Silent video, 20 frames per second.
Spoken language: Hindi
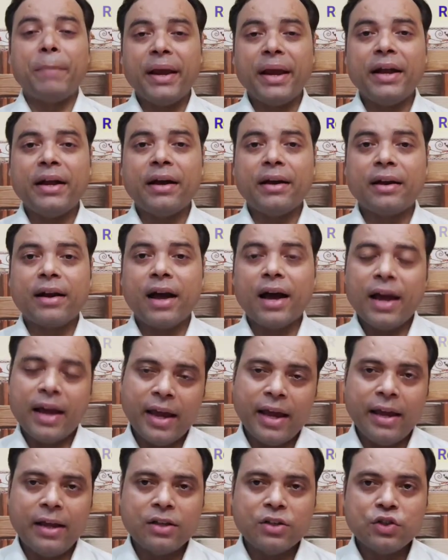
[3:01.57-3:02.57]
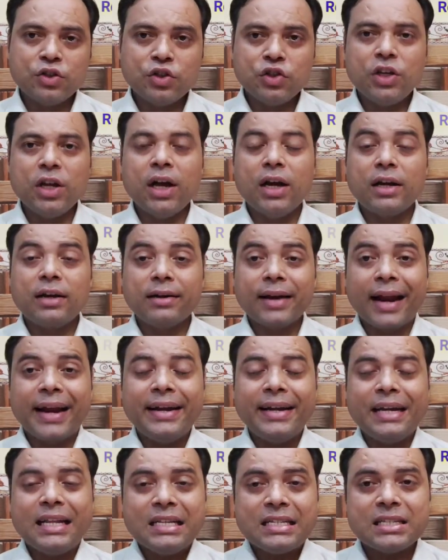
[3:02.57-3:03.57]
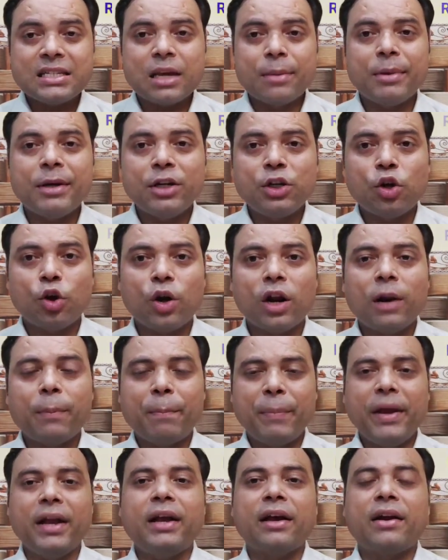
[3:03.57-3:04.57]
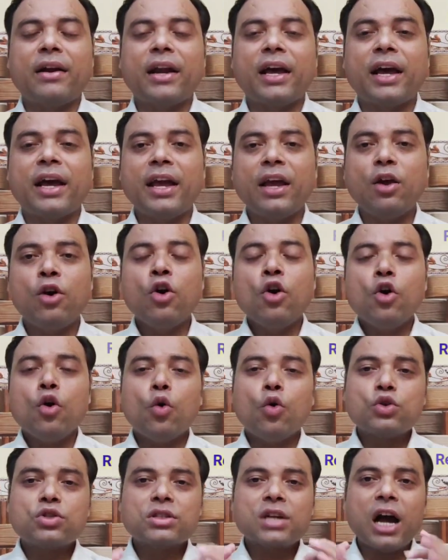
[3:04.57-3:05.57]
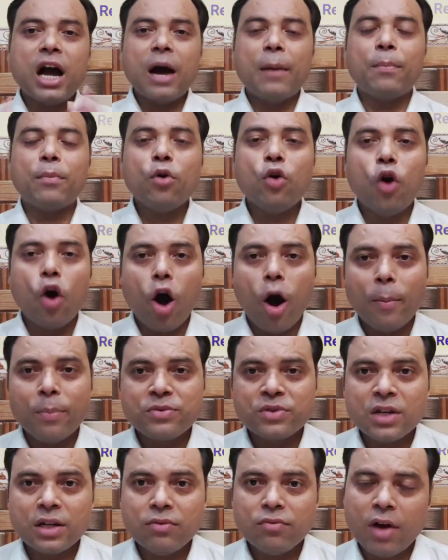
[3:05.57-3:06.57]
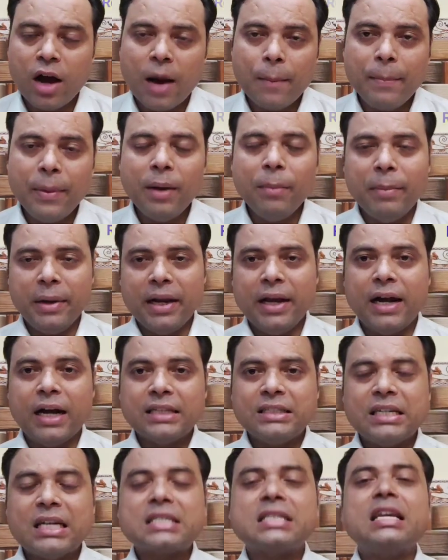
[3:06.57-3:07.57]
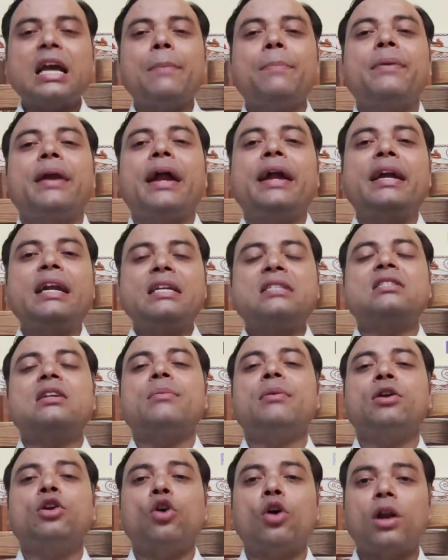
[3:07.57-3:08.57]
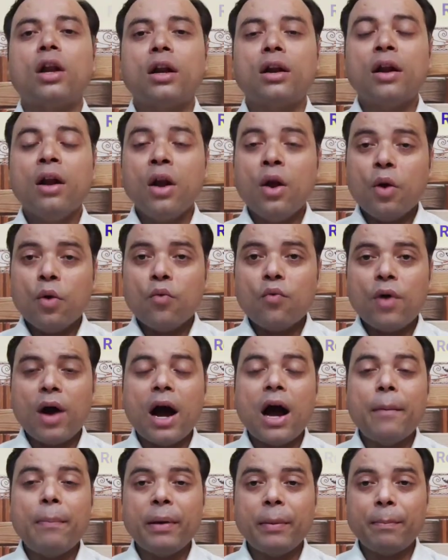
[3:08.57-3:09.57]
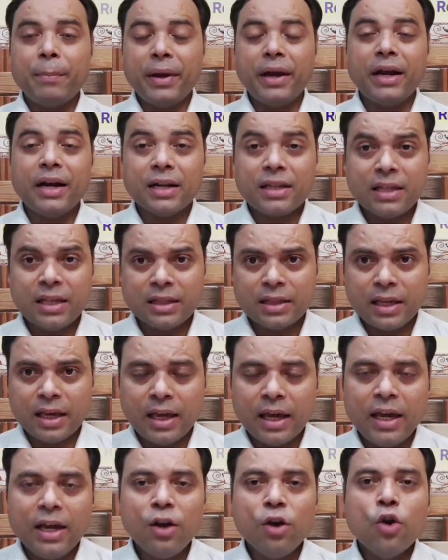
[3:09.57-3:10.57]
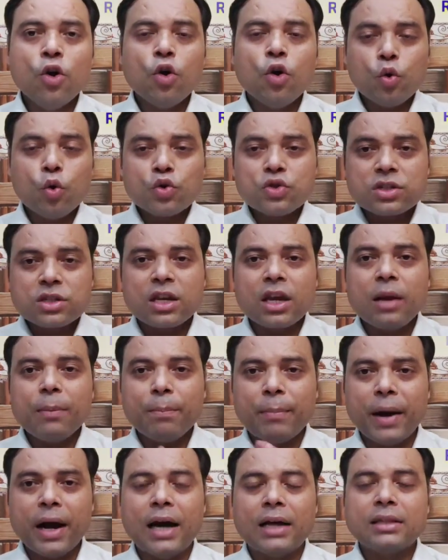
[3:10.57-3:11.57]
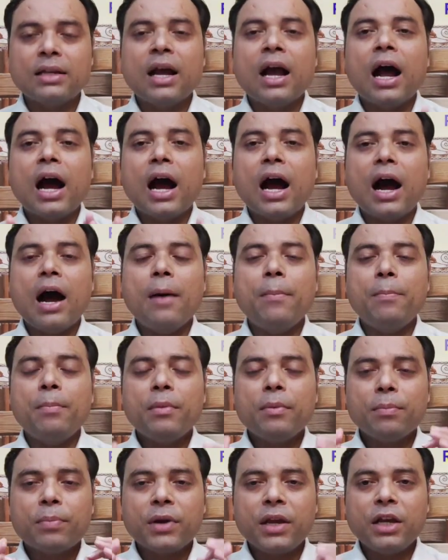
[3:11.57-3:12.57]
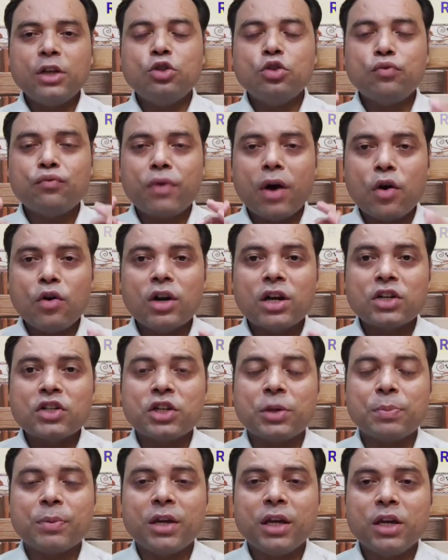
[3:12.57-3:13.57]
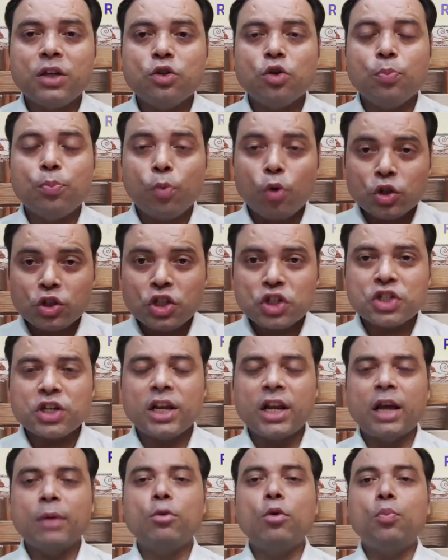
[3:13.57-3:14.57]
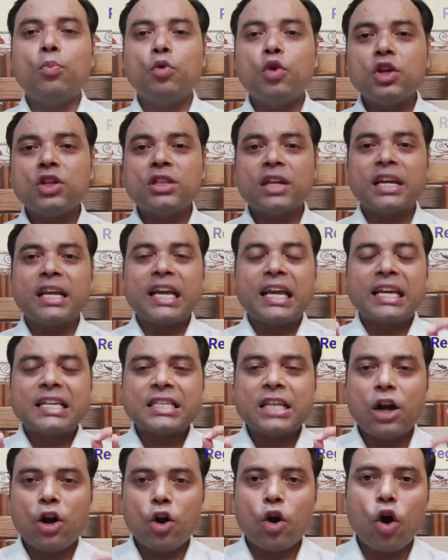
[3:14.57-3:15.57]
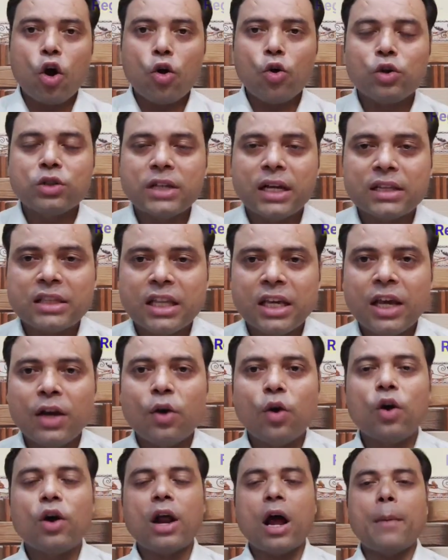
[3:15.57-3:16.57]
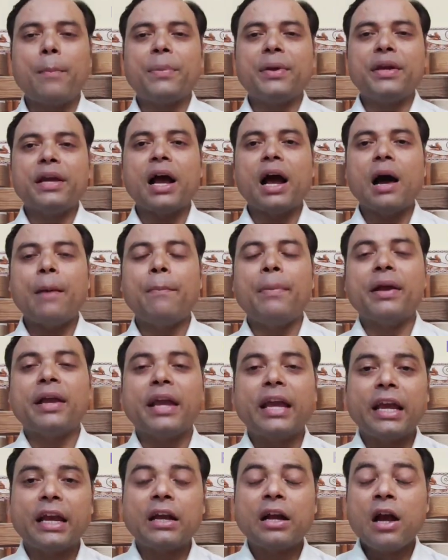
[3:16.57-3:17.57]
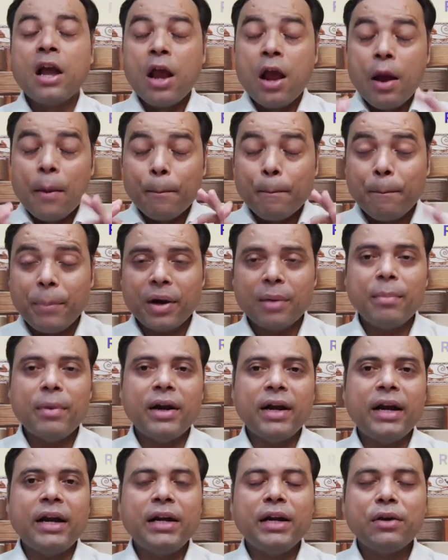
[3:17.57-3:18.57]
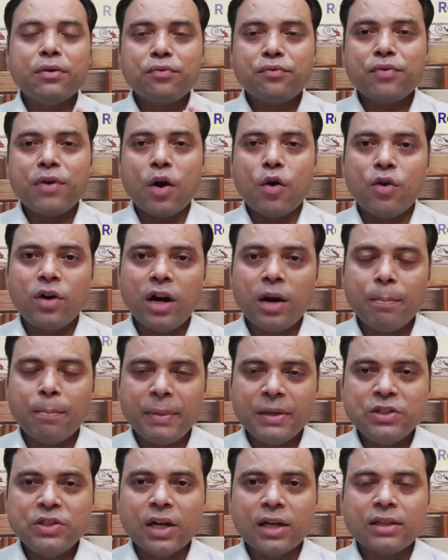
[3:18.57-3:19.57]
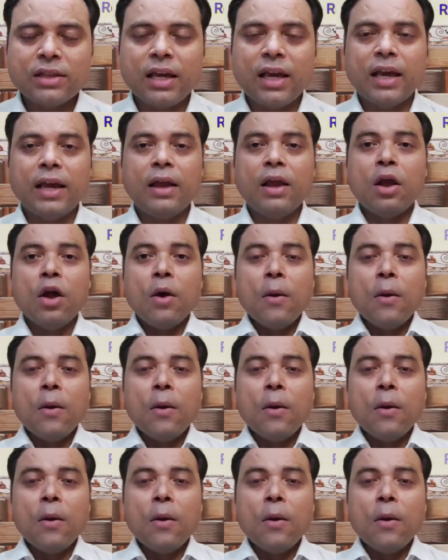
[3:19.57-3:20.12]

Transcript: पे करना है जी हाँ 97 डॉलर पे करना है उसका आपको ऑप्शन वहां पे मिलेगा जैसे आप 97 डॉलर वहां पे पे कर देते हैं उसके बाद आप की जो फाउंडरशिप की जो पोजीशन है वो पूरी तरीके से लॉक हो जाती है और आप यहां पर एक परमानेंट फाउंडर बन जाते हैं